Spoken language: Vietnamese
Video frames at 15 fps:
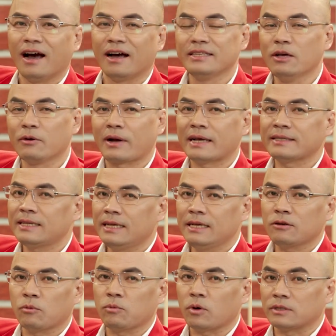à, nhiều ca
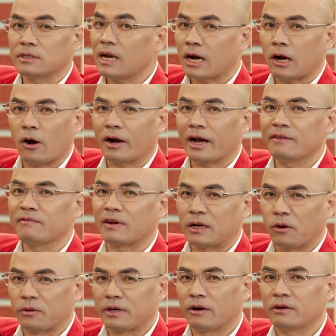sĩ cũng còn rất là khó khăn vật
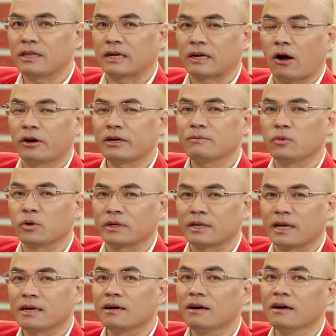lộn để có thể có được một
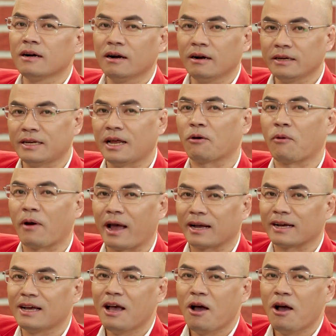cái cơ ngơi đàng hoàng